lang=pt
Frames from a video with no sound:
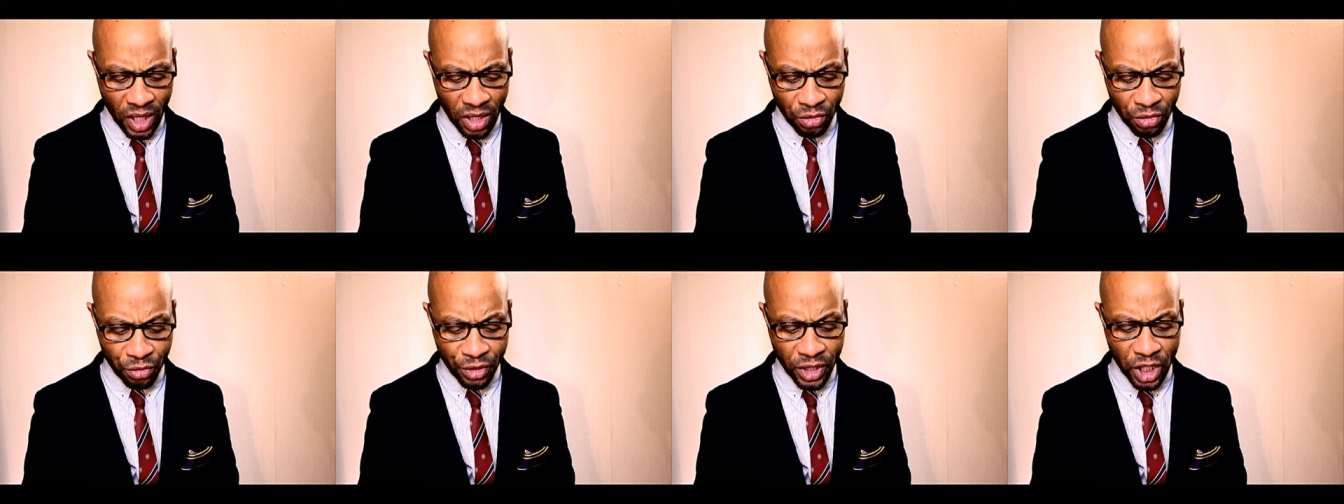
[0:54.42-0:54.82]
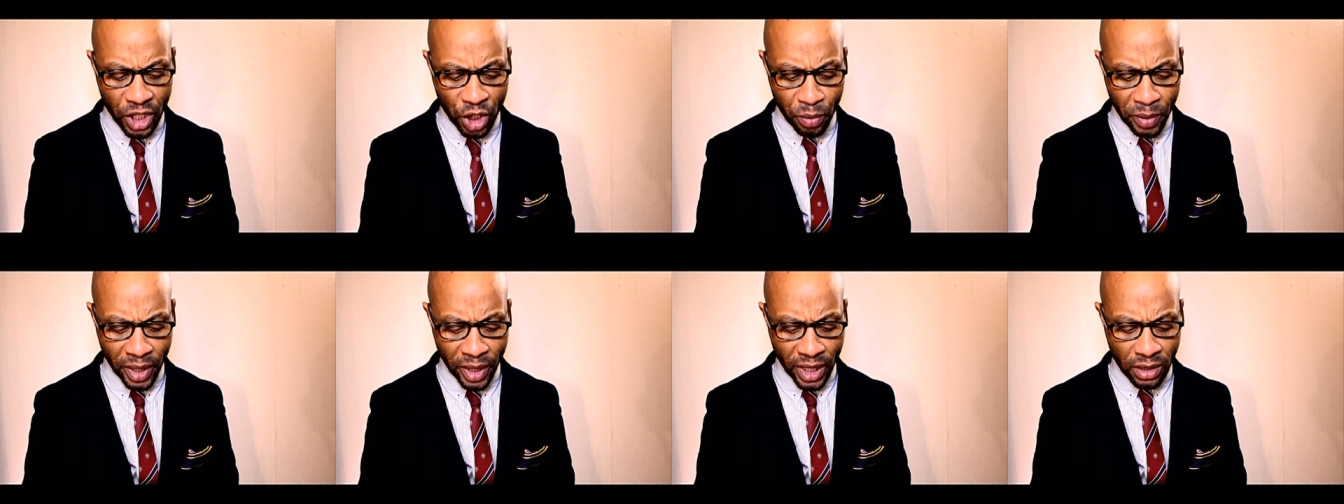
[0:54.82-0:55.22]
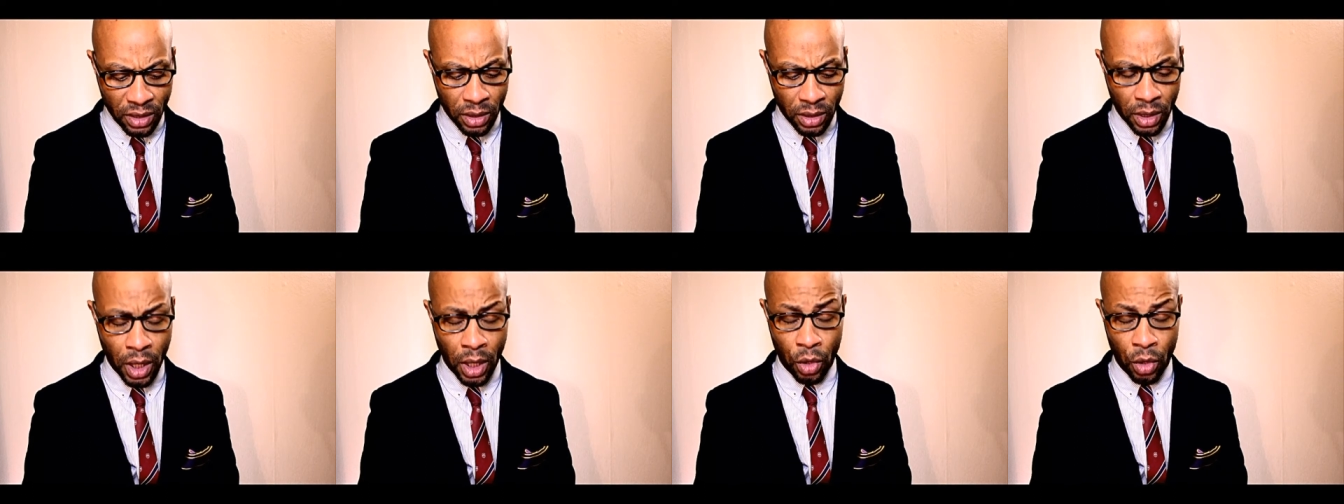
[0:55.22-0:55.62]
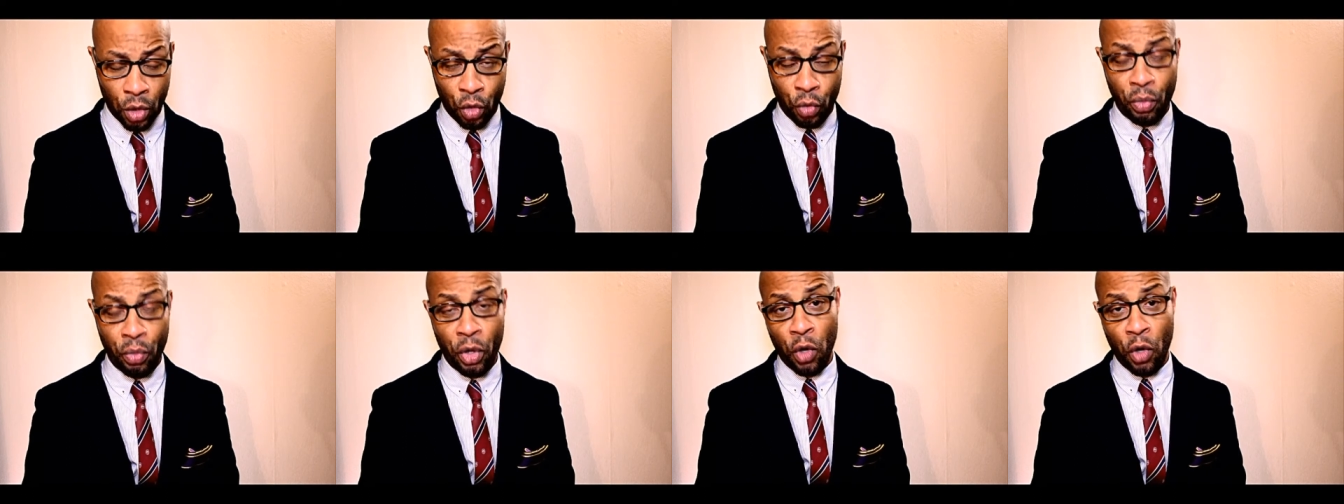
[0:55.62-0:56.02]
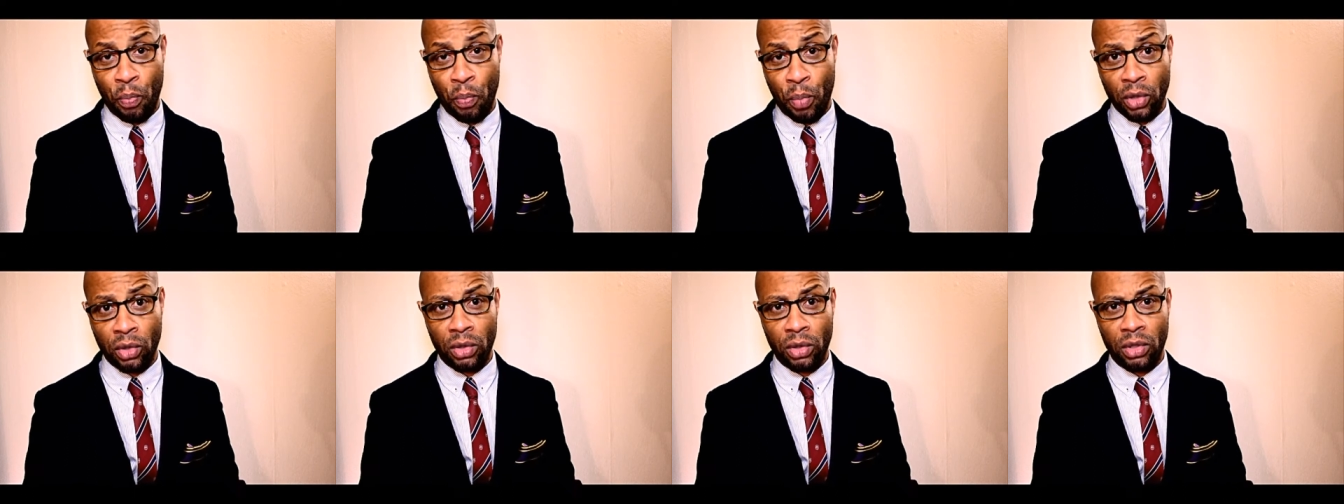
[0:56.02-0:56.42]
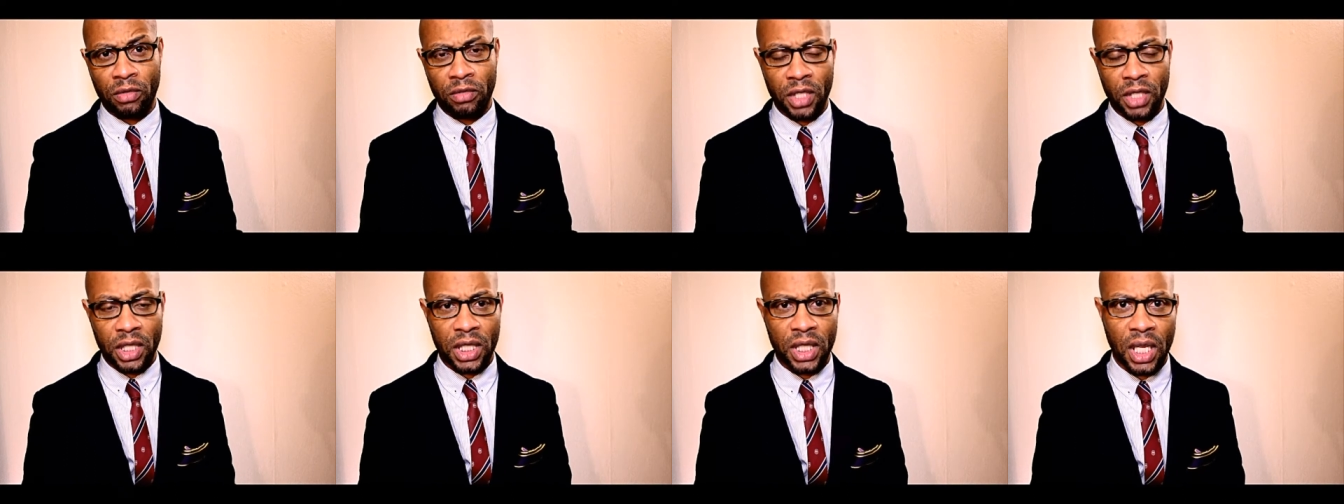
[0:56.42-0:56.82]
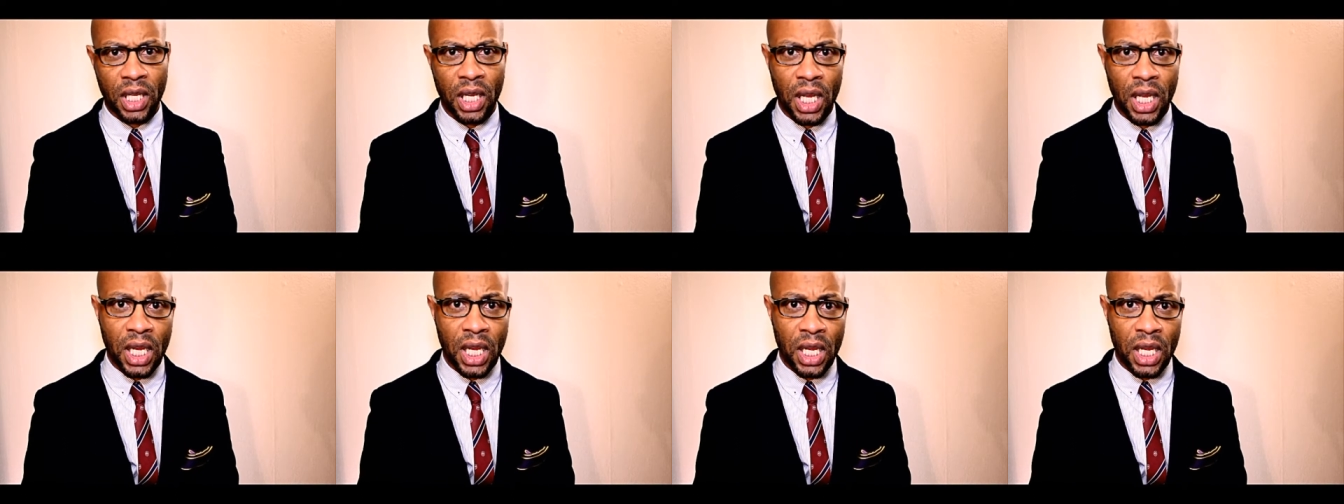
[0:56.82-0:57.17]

Infelizmente, no meu ponto de vista,